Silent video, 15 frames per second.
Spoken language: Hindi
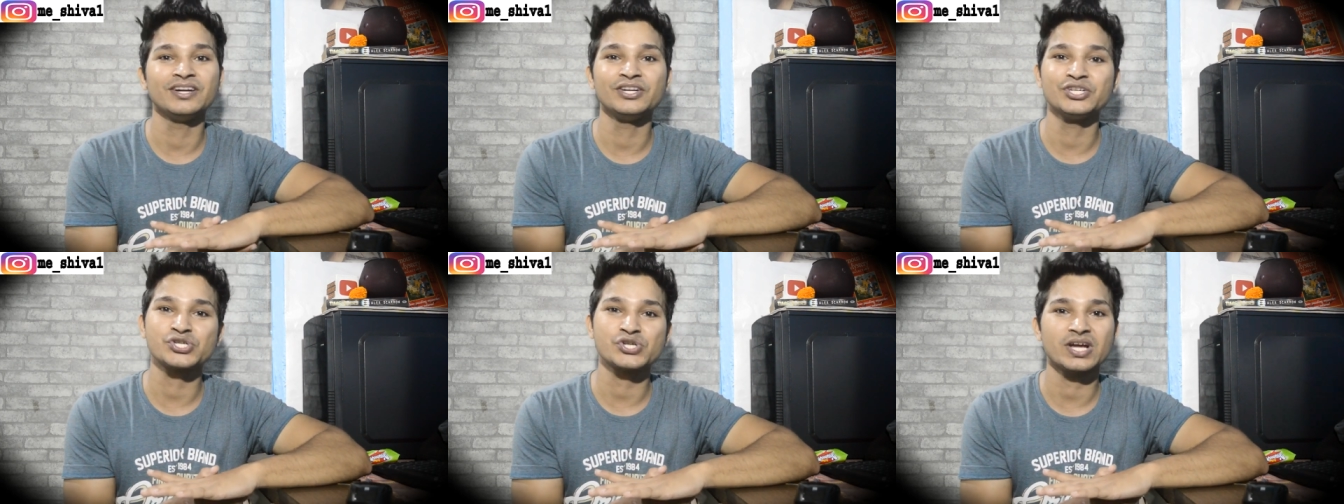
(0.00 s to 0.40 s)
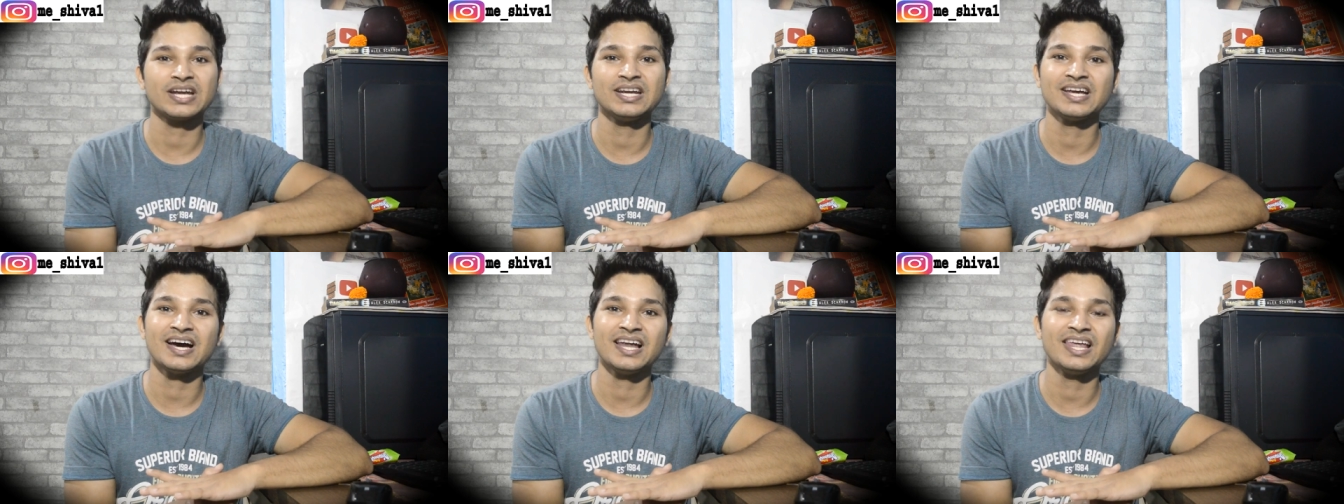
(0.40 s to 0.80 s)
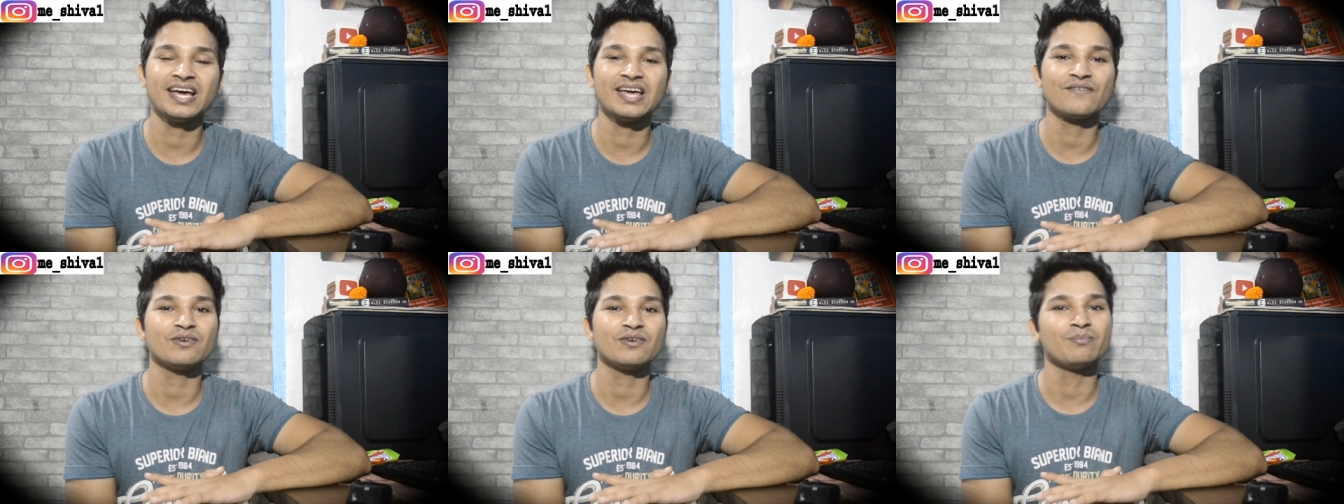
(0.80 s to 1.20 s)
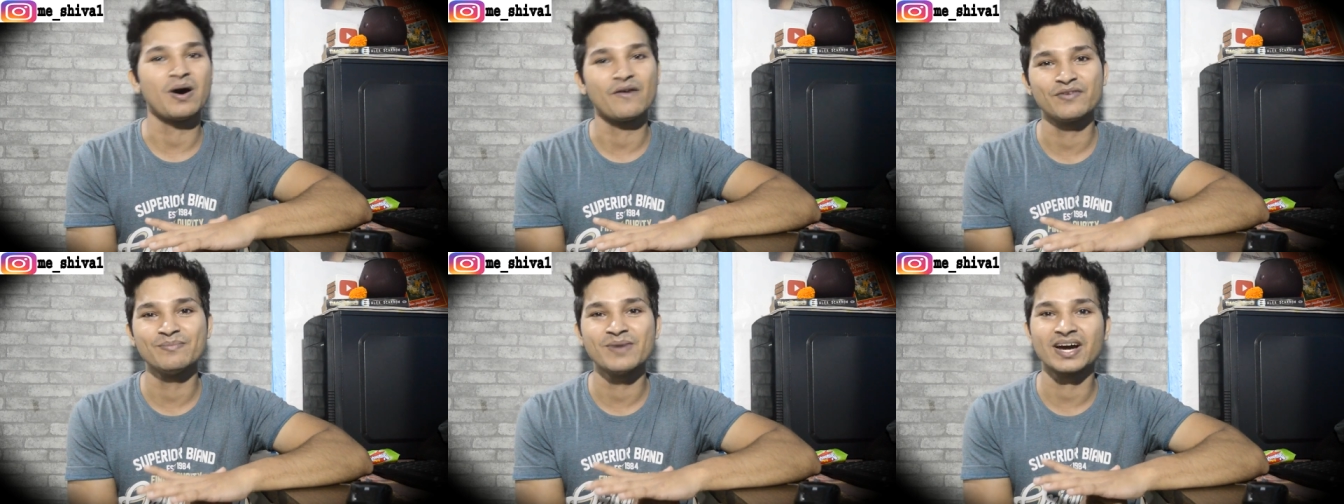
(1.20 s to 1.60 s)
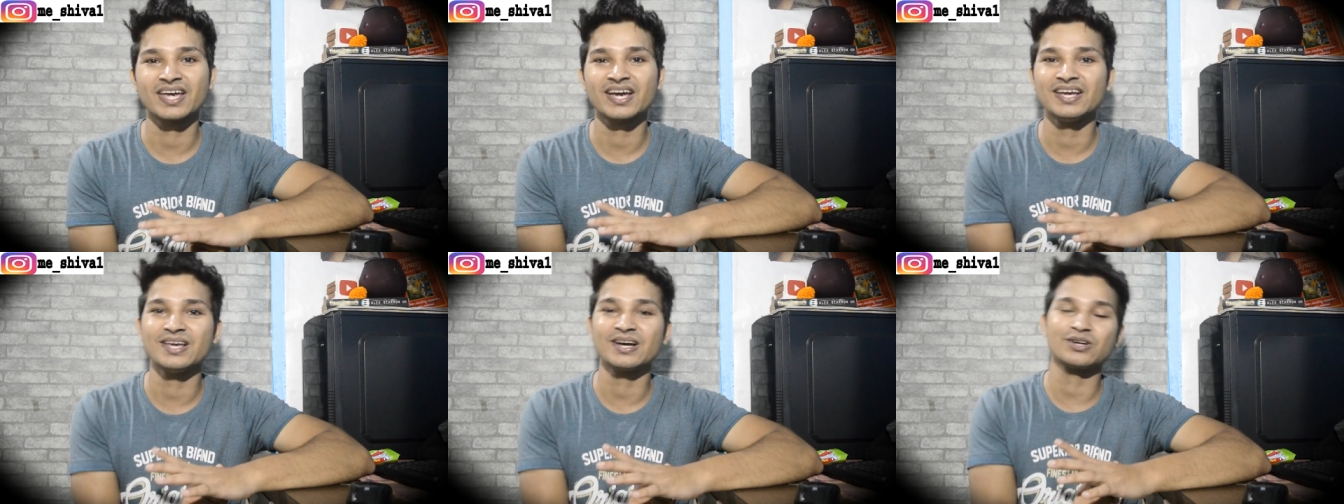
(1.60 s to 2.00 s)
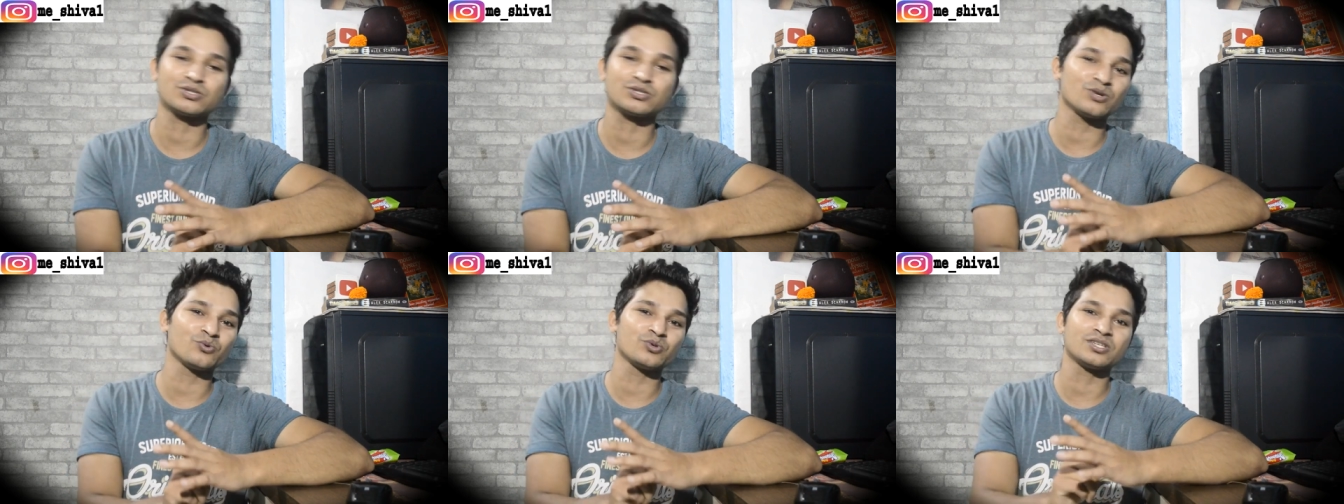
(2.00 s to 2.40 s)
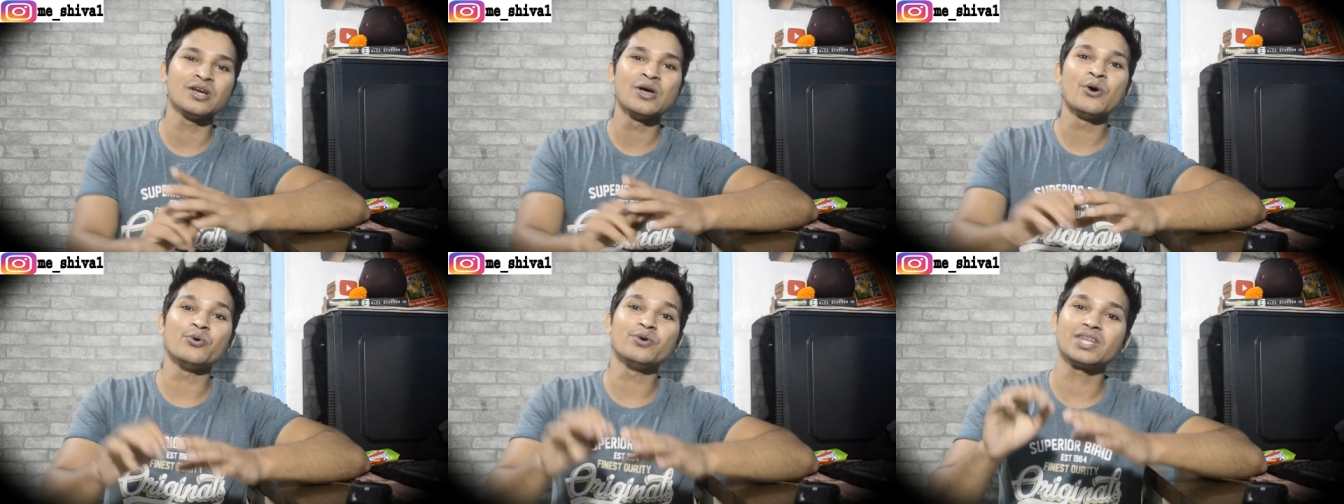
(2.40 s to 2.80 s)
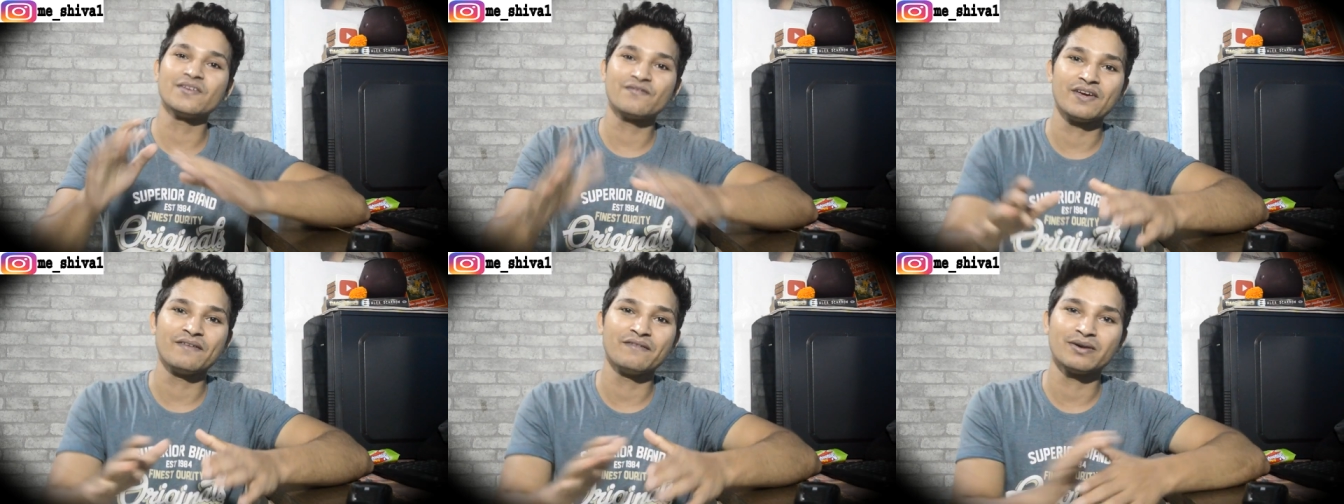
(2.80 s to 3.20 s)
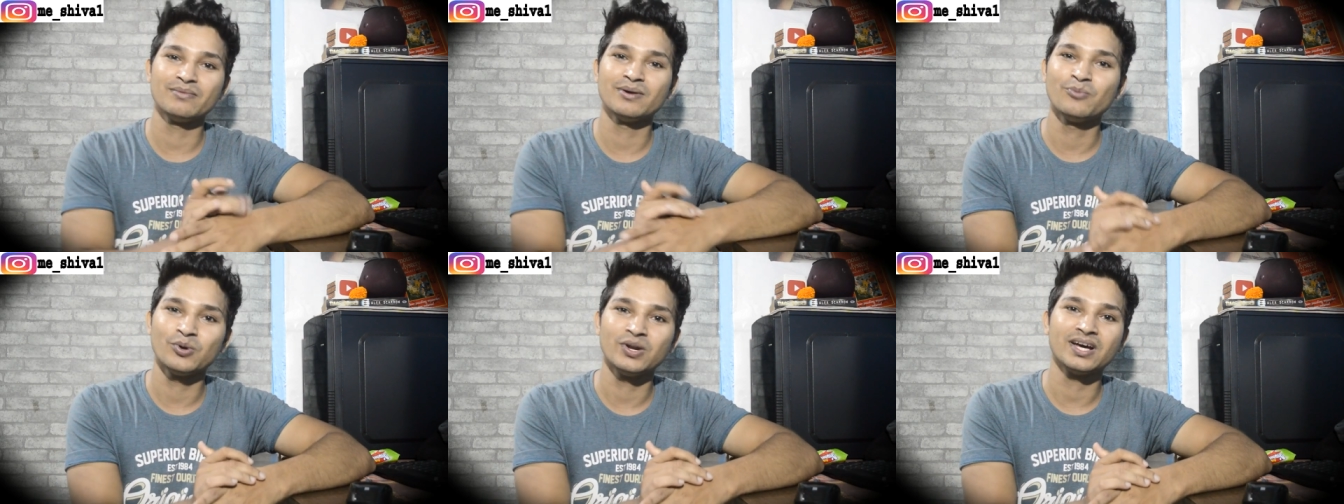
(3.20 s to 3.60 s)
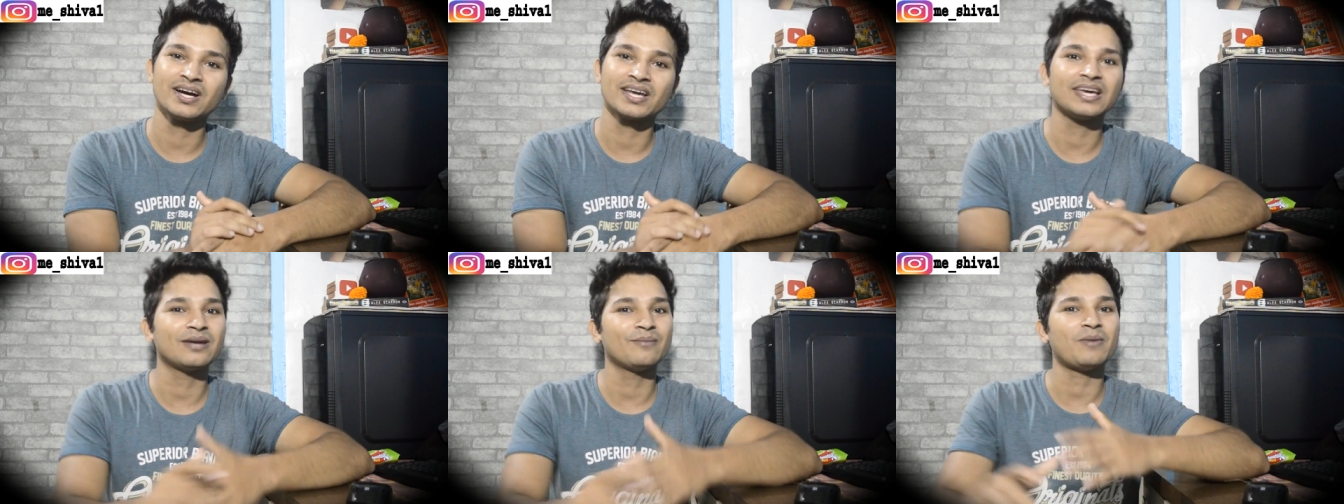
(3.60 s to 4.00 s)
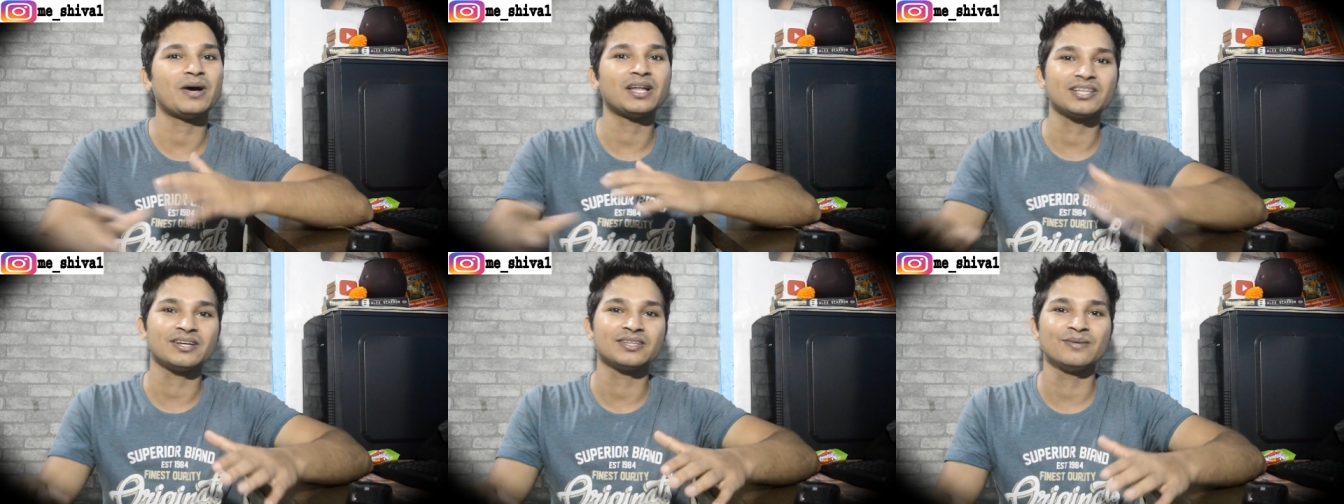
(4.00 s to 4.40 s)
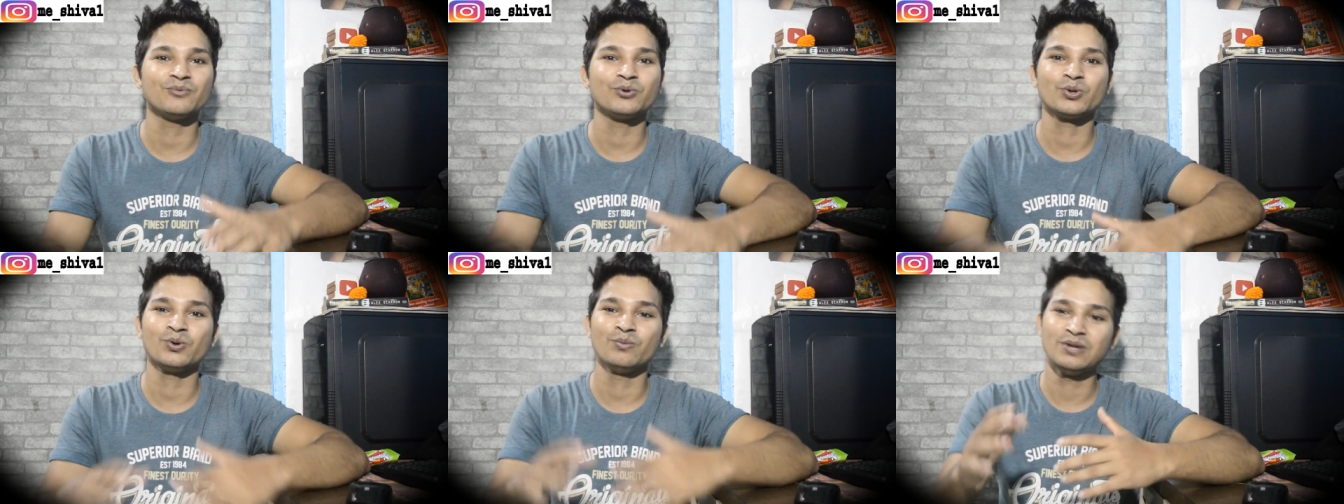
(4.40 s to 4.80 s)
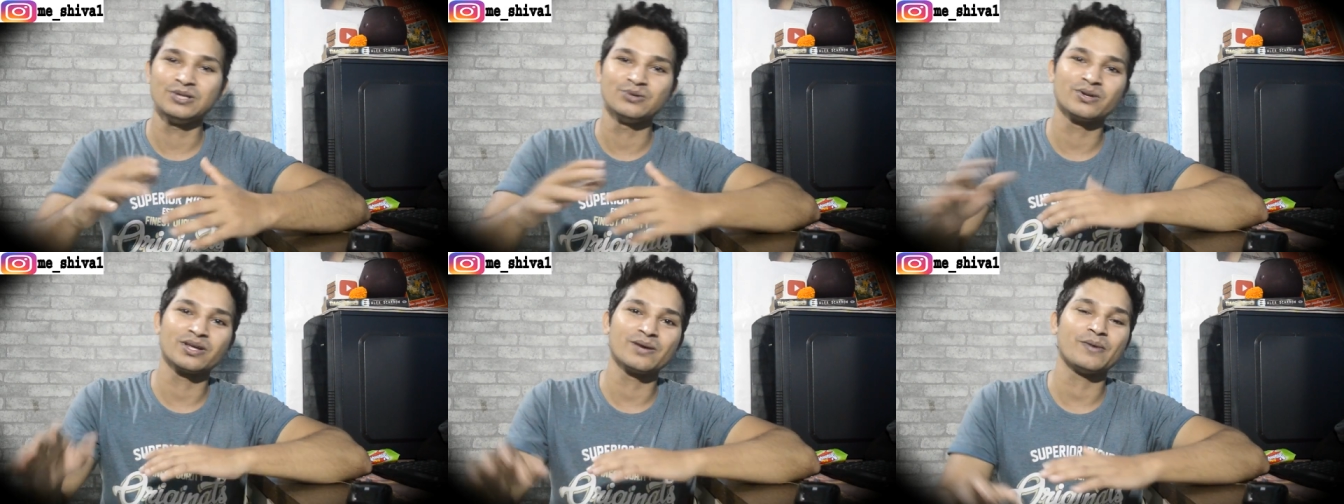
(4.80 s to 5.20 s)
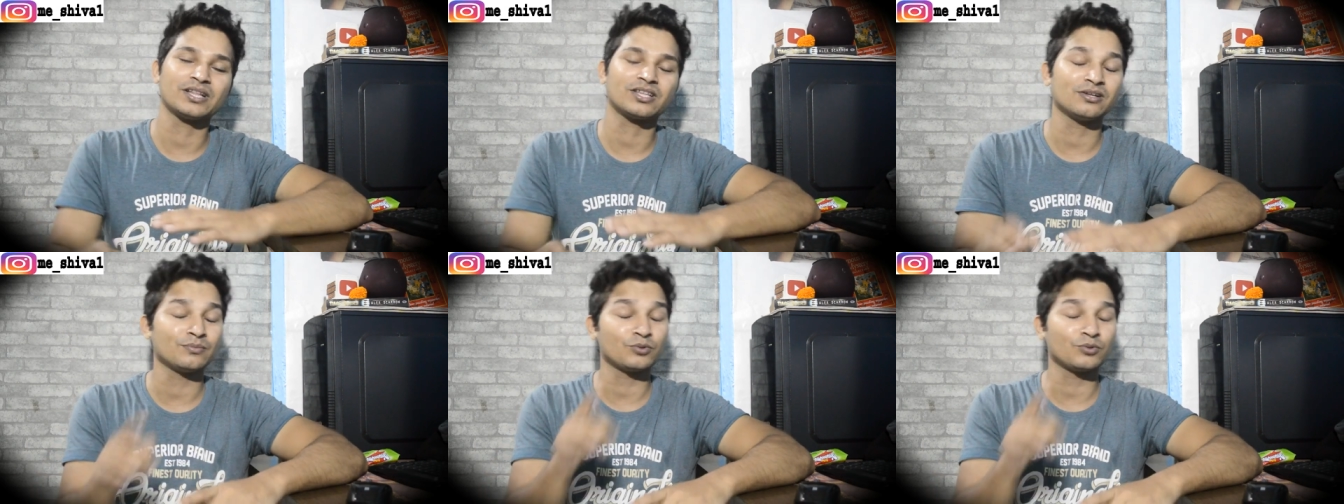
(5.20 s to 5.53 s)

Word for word: डिस्ट्रैक्ट निकालेगा या फिर माफ़ी मांगेगा या कुछ ना कुछ उनके फेवर में बोलेगा कि यार बात खत्म करो मिलजुल के बात